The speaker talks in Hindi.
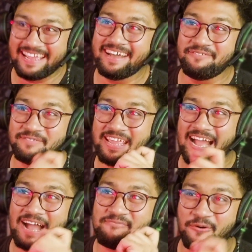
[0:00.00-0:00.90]
हेयर वी
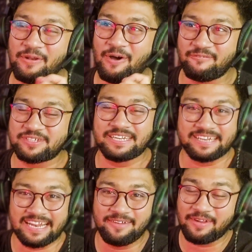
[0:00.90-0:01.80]
हैव भोला ऑफिशियल
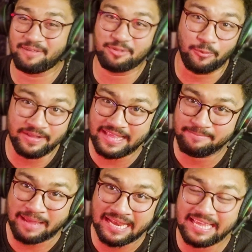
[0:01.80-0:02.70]
ट्रेलर और अभी थोड़ी देर
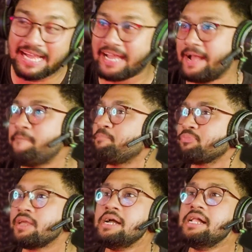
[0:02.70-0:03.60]
पहले ही आया है
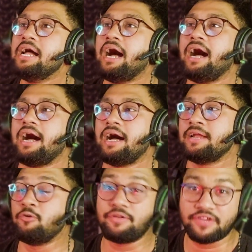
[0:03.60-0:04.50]

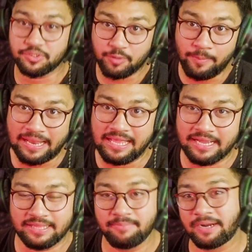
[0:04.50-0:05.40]
नोटिफिकेशन मेरे को पहले आ
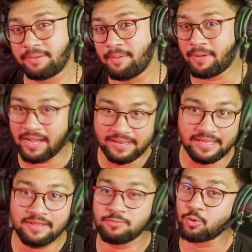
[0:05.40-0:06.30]
गया था बट मैं बाहर था
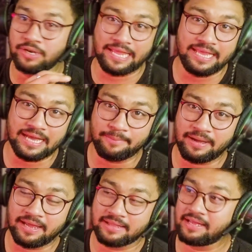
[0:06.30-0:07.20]
तो नहीं कर
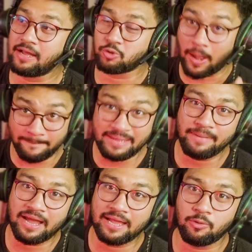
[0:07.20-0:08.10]
पाया था तो अभी
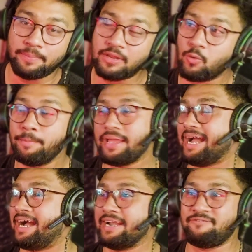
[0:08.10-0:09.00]
मैं आया हूँ अपने रूम पे
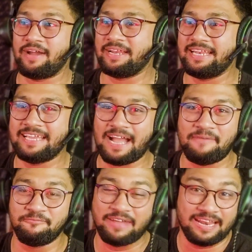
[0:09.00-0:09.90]
एंड फाइनली आई
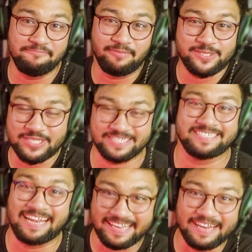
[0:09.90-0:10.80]
एम वेरी मच
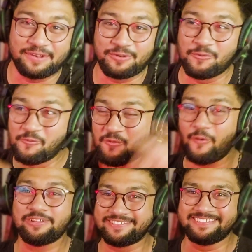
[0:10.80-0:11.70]
एक्साइटेड टू
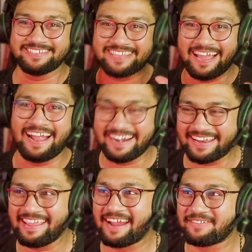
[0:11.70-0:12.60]
वॉच दिस एंड
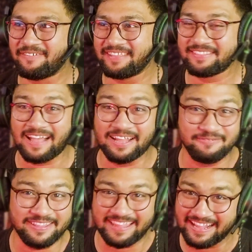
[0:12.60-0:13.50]
रिएक्ट ऑन दिस साथ
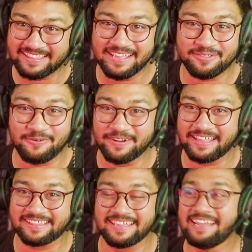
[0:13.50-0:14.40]
में देखते इसको और
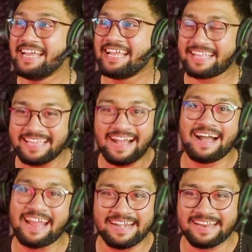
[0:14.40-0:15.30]
देखते क्या
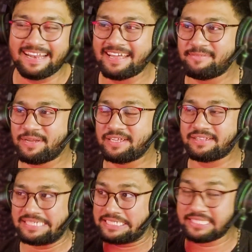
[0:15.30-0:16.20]
है ट्रेलर में
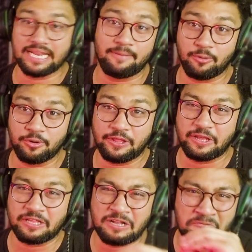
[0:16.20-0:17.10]
टीज़र आप लोगों ने देखा
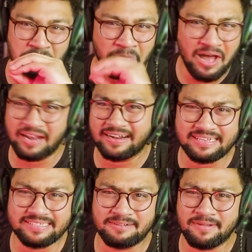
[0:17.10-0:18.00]
था कमाल का
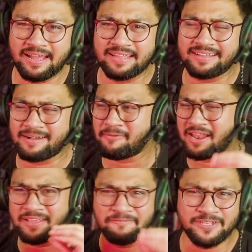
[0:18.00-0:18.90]
टीज़र बनाया था
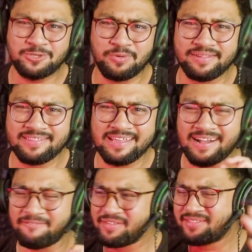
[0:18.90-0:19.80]
कमाल के विजुअल्स थे
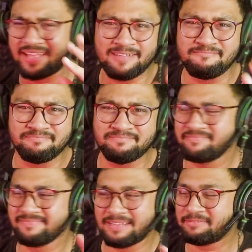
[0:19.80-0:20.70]
काफ़ी ज़्यादा
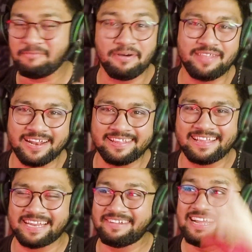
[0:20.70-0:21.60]
मतलब मज़ा आ रहा था
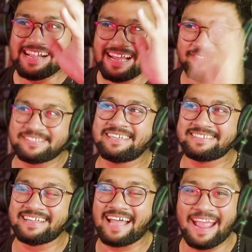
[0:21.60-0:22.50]
देखने में उसी के
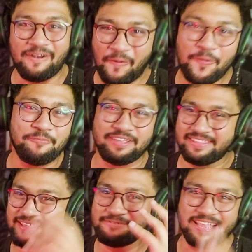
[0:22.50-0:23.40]
साथ आई होप
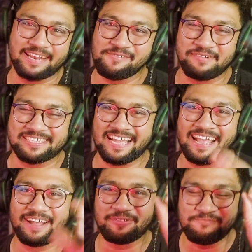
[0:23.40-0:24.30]
इसे भी देखने में मज़ा
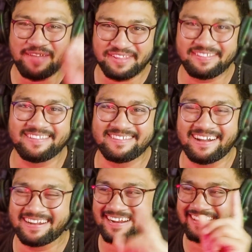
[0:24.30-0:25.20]
आएगा सो मेरे साथ
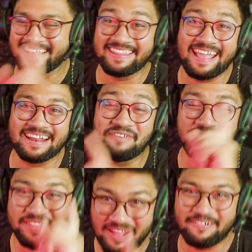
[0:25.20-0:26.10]
स्टार्ट करते हैं देखना
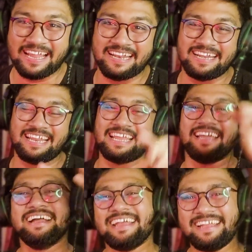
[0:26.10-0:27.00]
विदाउट एनी डिले
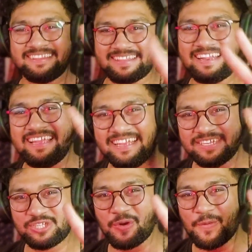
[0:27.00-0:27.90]
इन थ्री
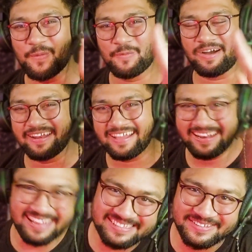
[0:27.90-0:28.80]
टू वन
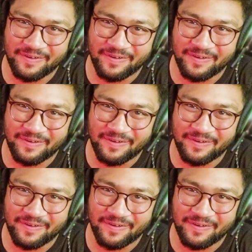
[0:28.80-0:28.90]
लेट्स